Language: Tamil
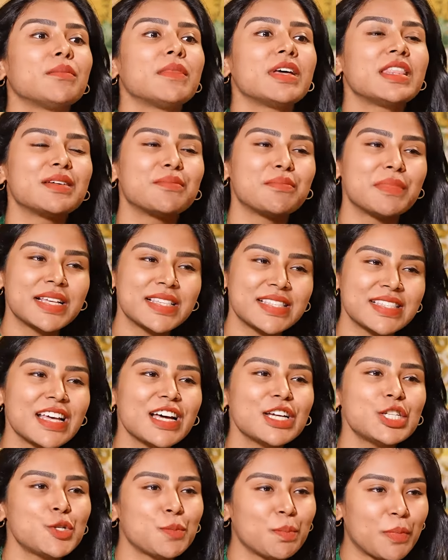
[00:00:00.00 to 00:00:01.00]
நம்ம அந்த
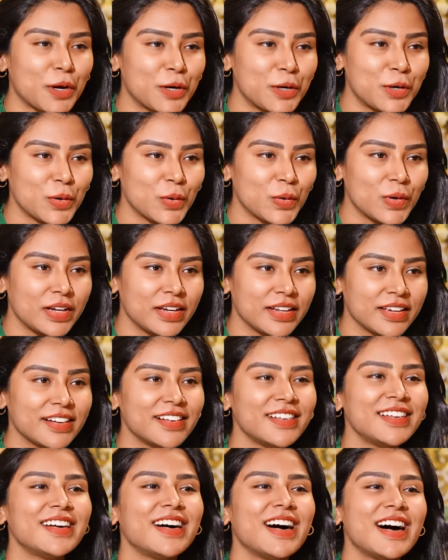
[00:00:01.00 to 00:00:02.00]
மசாஜ் பண்றோம் இல்லையா
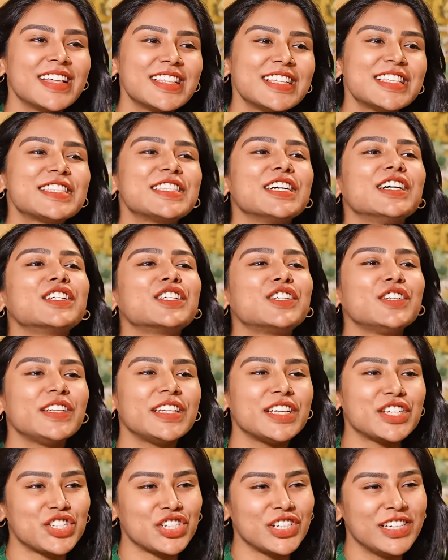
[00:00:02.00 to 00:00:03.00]
அது
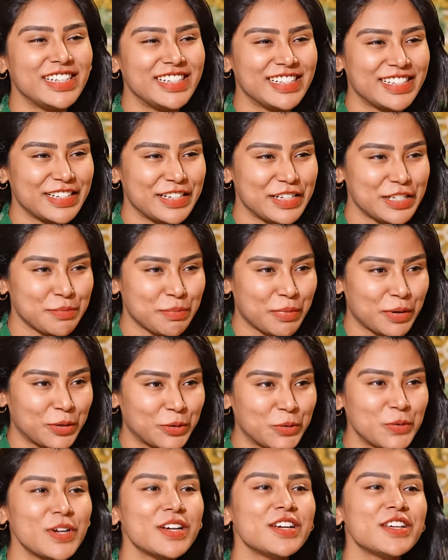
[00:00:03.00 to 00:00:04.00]
சர்க்குலேஷன் இன்க்ரீஸ்
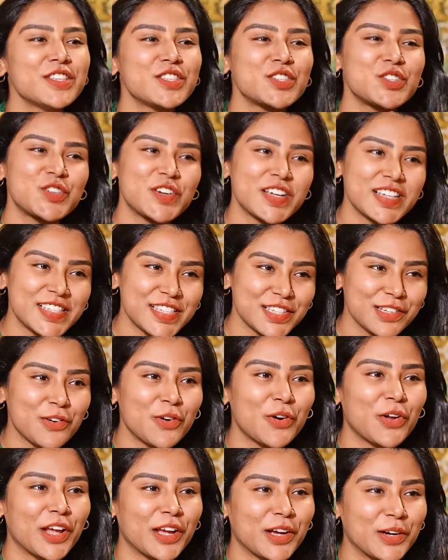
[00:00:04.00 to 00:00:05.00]
பண்ணும் ஸ்ட்ரெஸ்
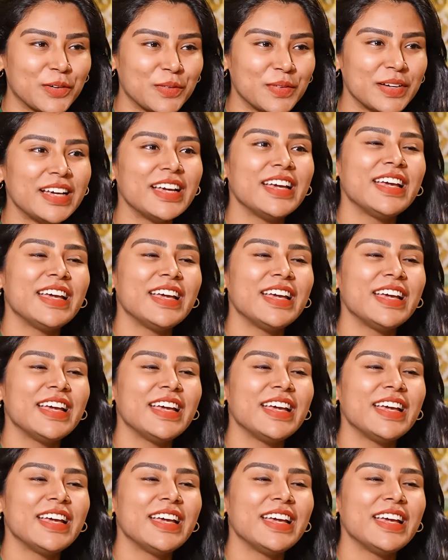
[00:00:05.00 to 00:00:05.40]
குறைக்கும்